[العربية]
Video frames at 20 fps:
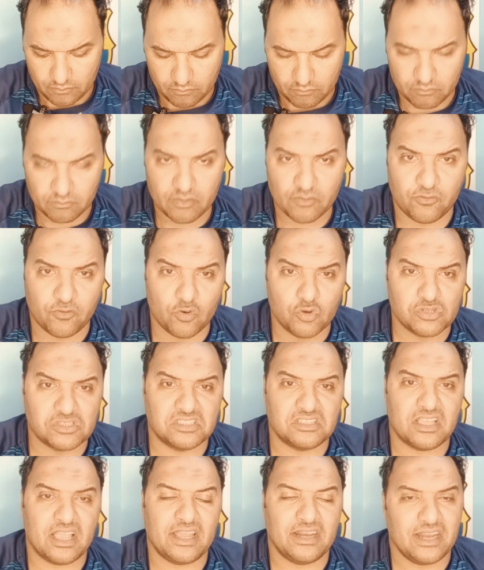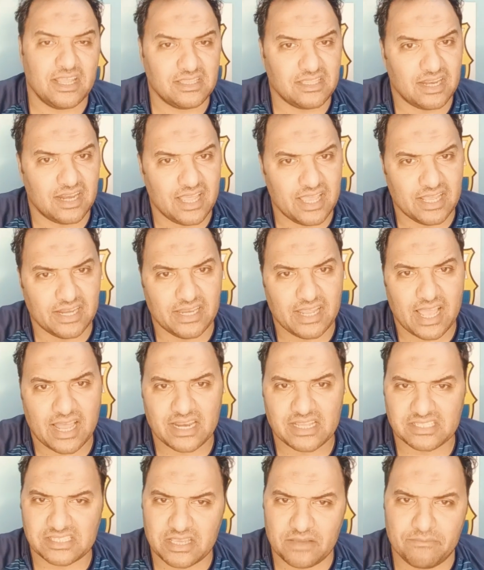بفوز النادي الاهلي على
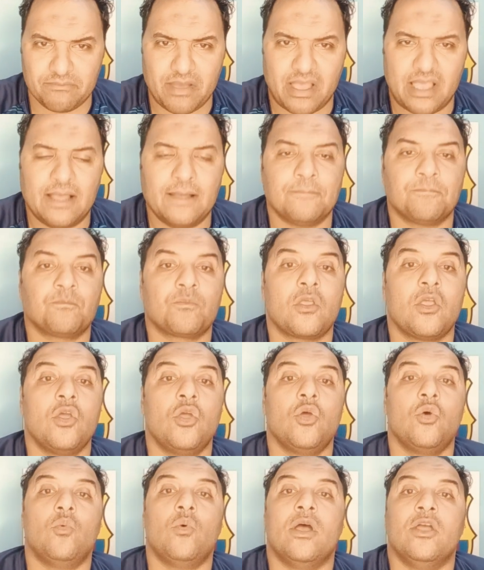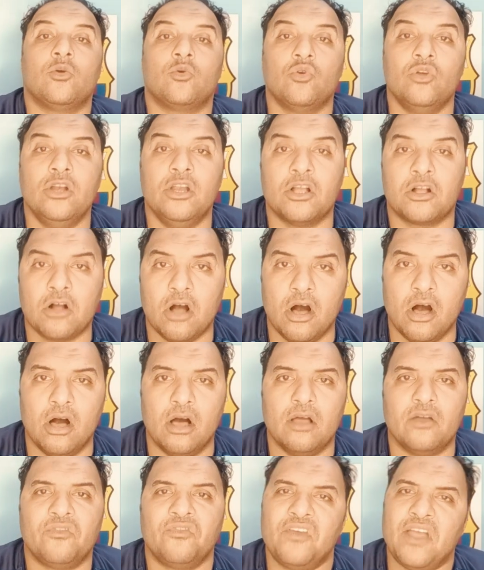سيمبا وهيكون
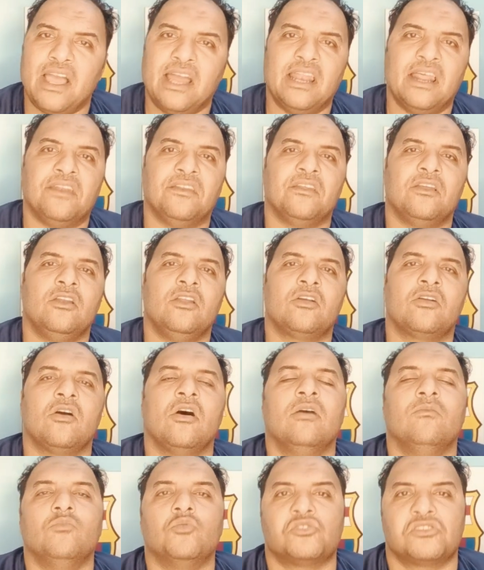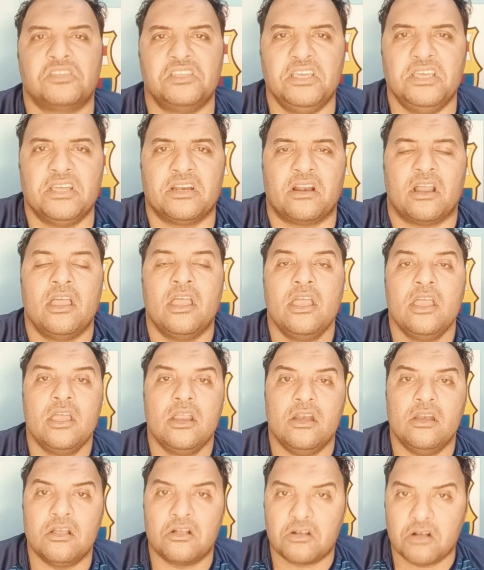لقاء فعلا لقاء مثير
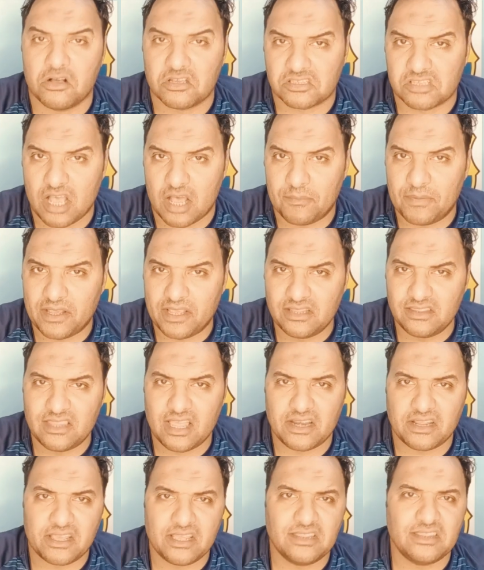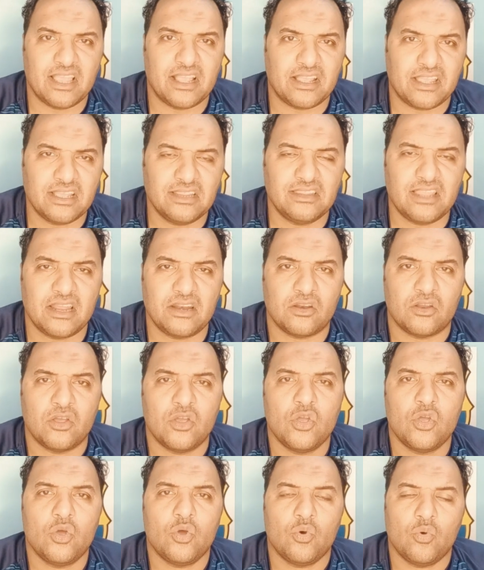لقاء صعب جدا جدا جدا
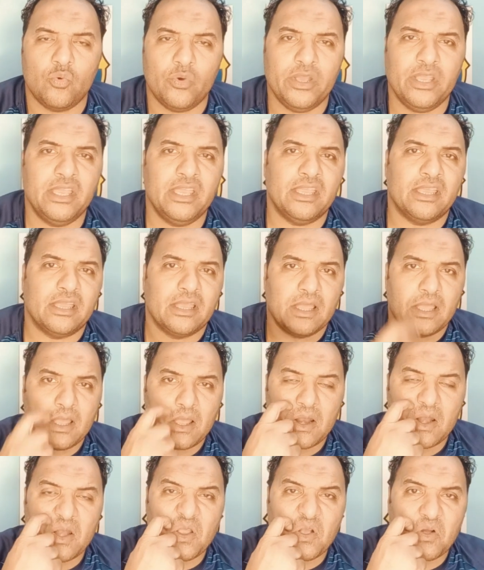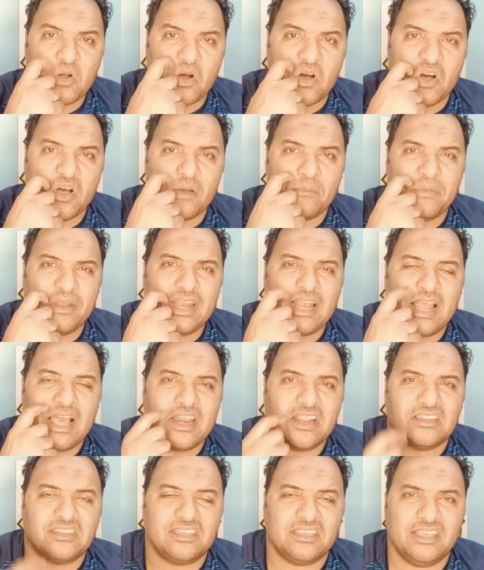ولقاء من العيار
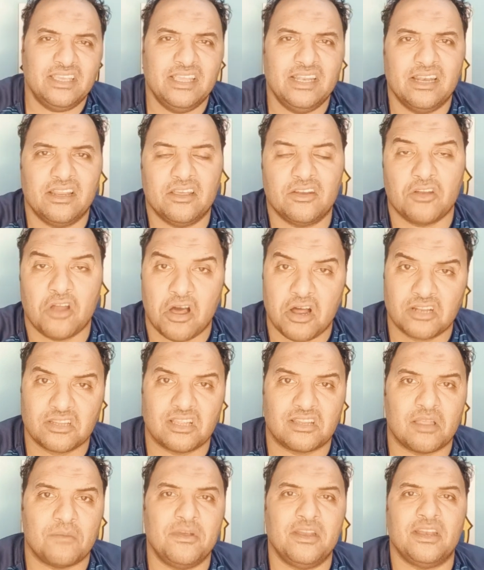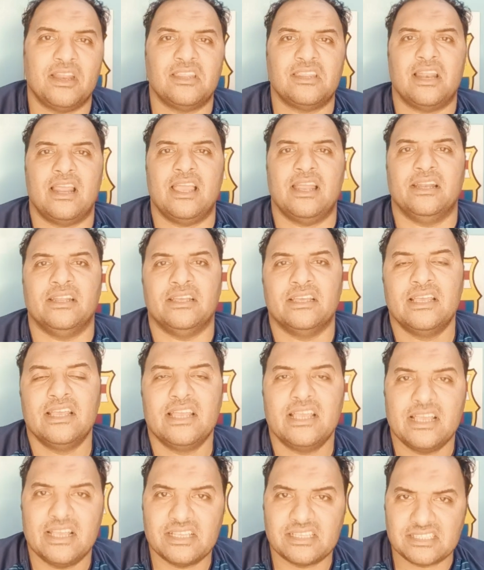التقيل النهارده تمرين النادي الاهلي
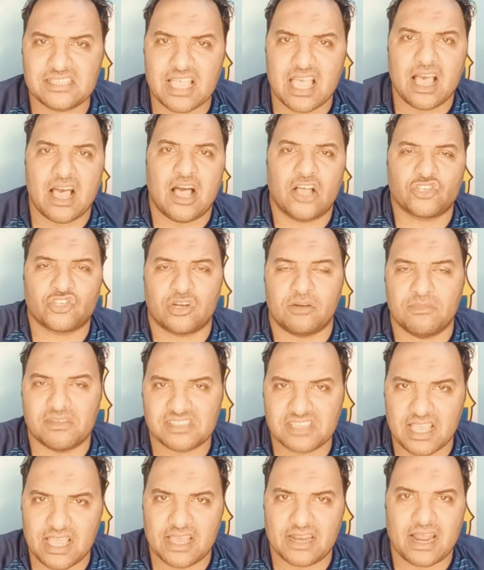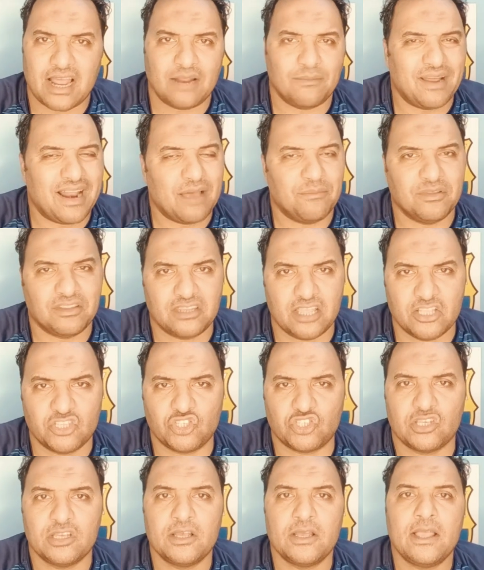الساعه 10 مساء على ملعب
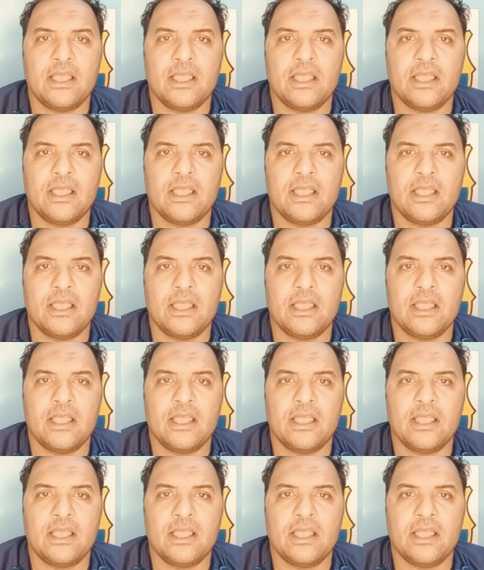التيتش